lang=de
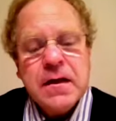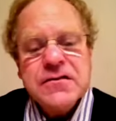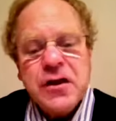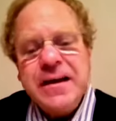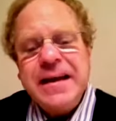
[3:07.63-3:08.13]

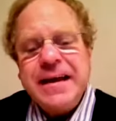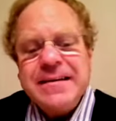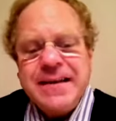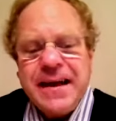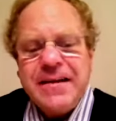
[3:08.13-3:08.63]

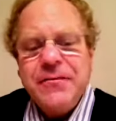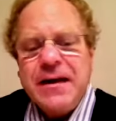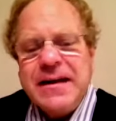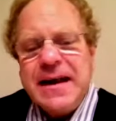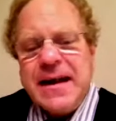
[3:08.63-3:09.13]
Solidarität
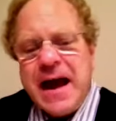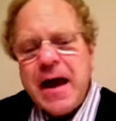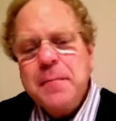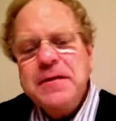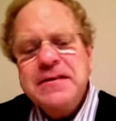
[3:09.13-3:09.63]
war der
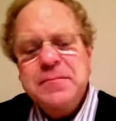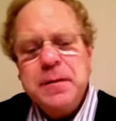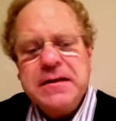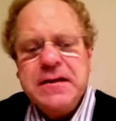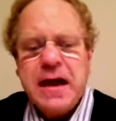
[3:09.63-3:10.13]
Name des
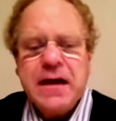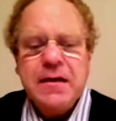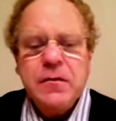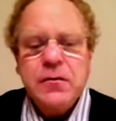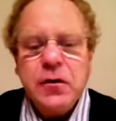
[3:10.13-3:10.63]

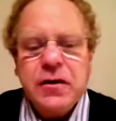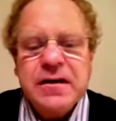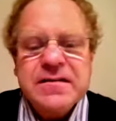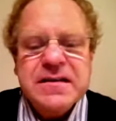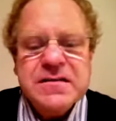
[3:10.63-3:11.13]
Parteien- und
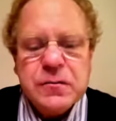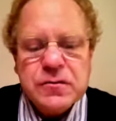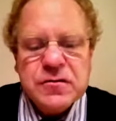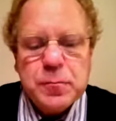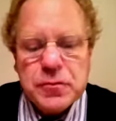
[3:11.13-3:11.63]

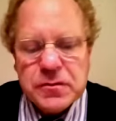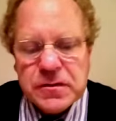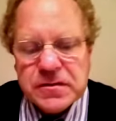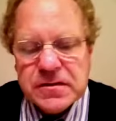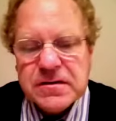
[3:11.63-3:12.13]

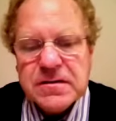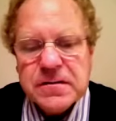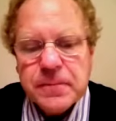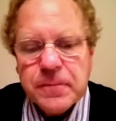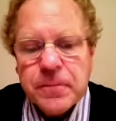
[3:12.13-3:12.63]
Organisationsbündnisses,
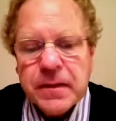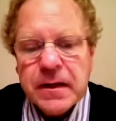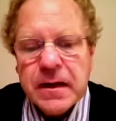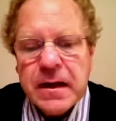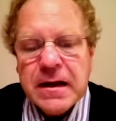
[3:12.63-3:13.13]

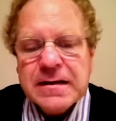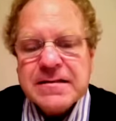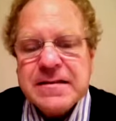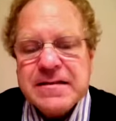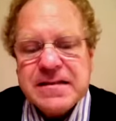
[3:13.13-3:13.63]

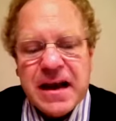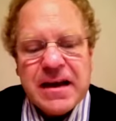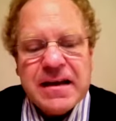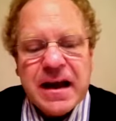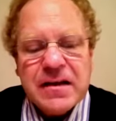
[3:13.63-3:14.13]
das sich
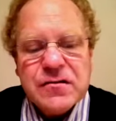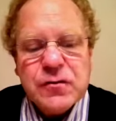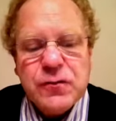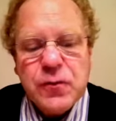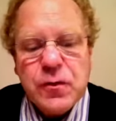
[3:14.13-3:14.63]
zehn Jahre
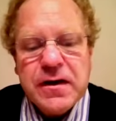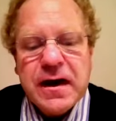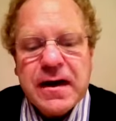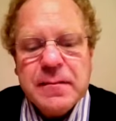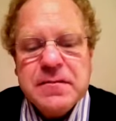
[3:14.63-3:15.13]
zuvor
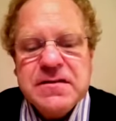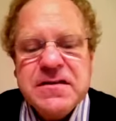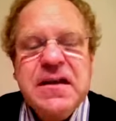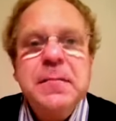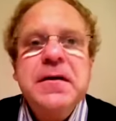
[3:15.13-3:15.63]
nach einem
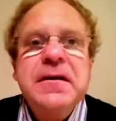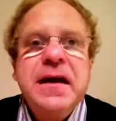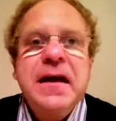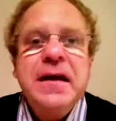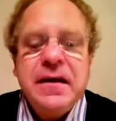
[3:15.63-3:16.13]

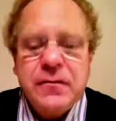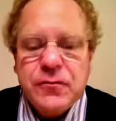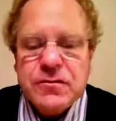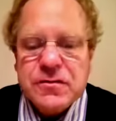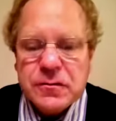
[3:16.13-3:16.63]
siebenjährigen
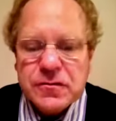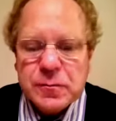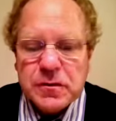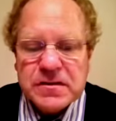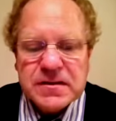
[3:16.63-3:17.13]

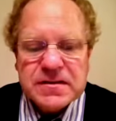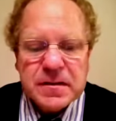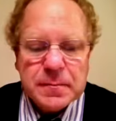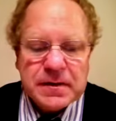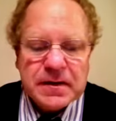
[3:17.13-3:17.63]
Fusionsprozess
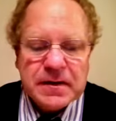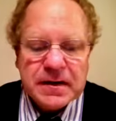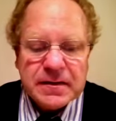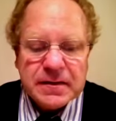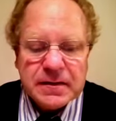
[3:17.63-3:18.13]
gebildet
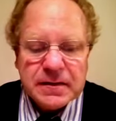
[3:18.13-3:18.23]
hatte.